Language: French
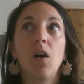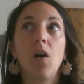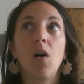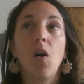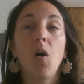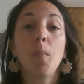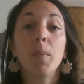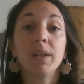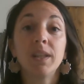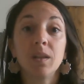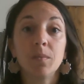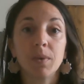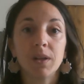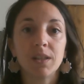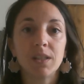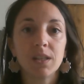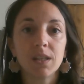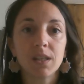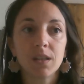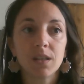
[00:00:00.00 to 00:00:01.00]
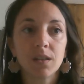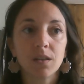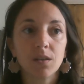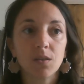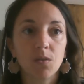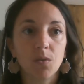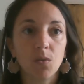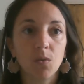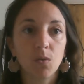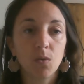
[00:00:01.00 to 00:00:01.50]
En mathématiques,
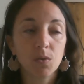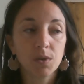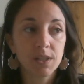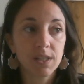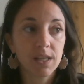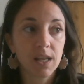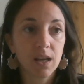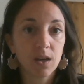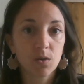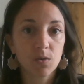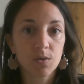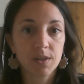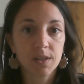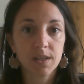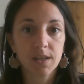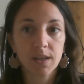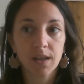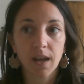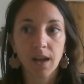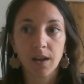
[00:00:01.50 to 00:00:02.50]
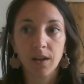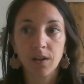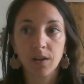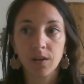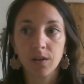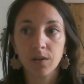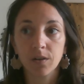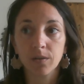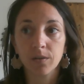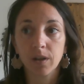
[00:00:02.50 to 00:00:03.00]
on considère que c'est
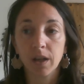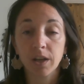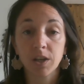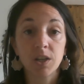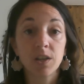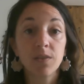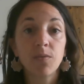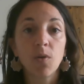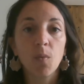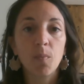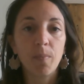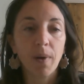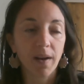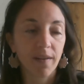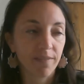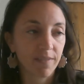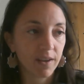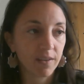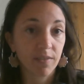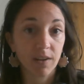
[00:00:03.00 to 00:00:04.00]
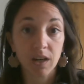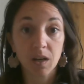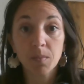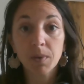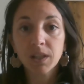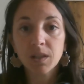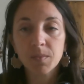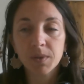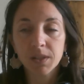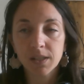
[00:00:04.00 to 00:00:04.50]
un, chiffre parfait. Enfin, les
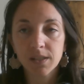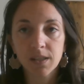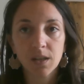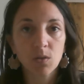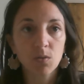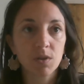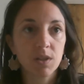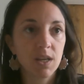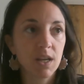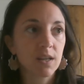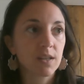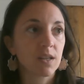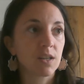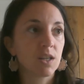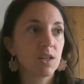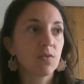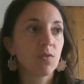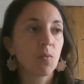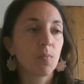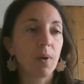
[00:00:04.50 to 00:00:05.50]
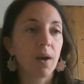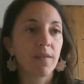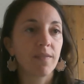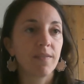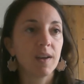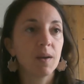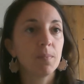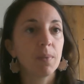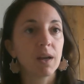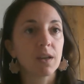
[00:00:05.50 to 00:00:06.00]
mathématiciens considèrent que c'est un chiffre
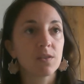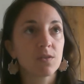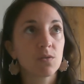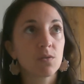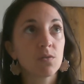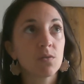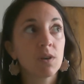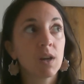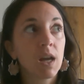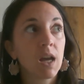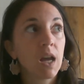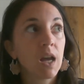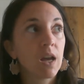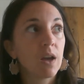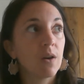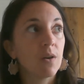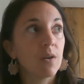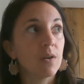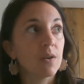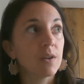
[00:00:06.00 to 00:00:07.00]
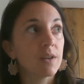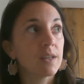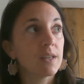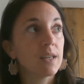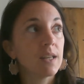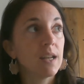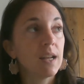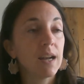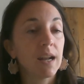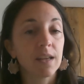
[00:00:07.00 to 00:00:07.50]
parfait parce que euh,
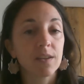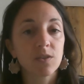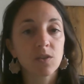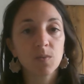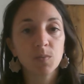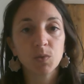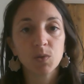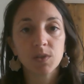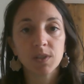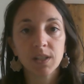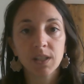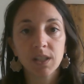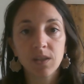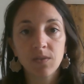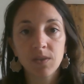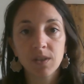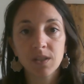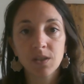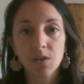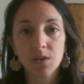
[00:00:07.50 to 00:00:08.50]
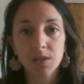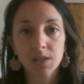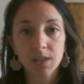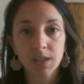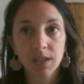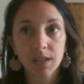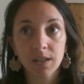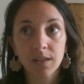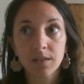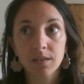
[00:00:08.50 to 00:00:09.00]
il est la somme de ces diviseurs
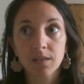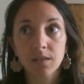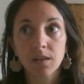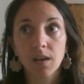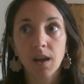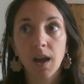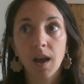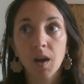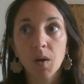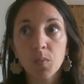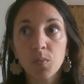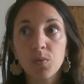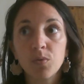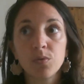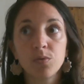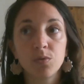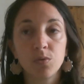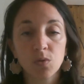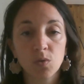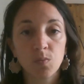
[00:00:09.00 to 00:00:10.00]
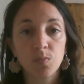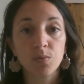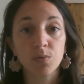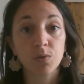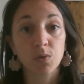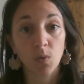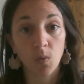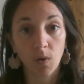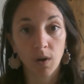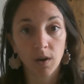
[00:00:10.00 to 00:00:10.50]
stricts 1 plus 2 plus
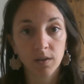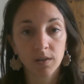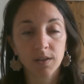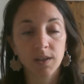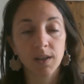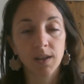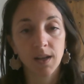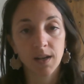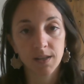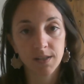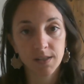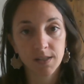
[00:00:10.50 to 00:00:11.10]
3 qui égale